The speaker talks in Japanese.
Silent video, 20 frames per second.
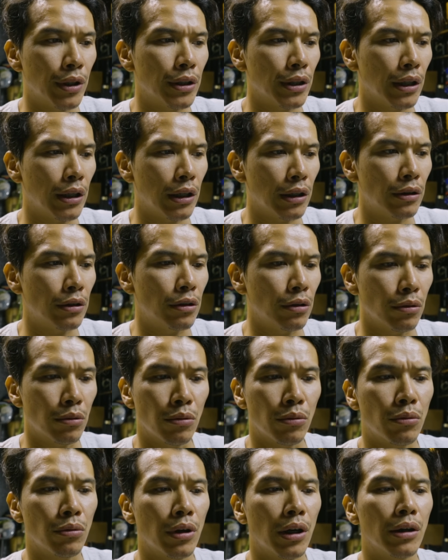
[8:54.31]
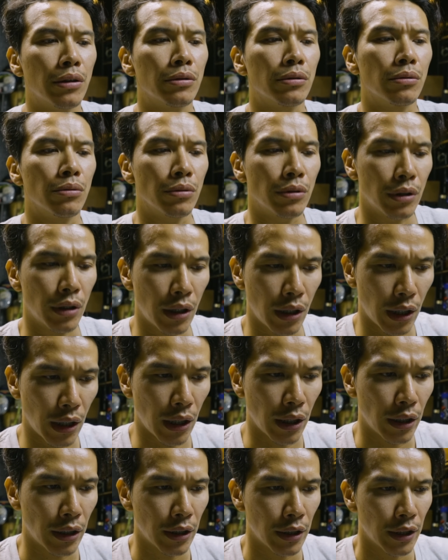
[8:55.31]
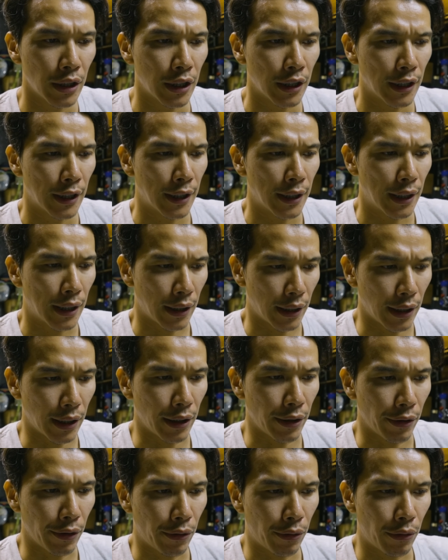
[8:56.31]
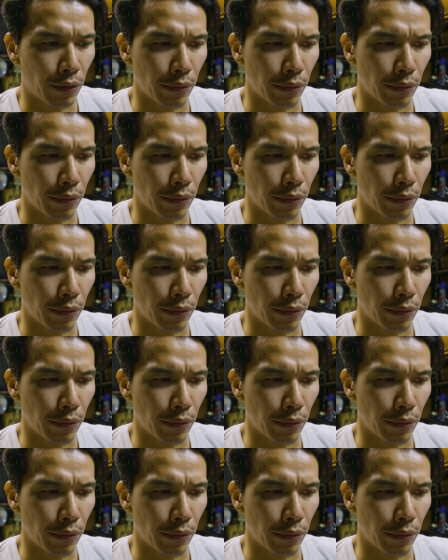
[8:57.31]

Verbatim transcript: 安だなっていうとこがあるので、はい。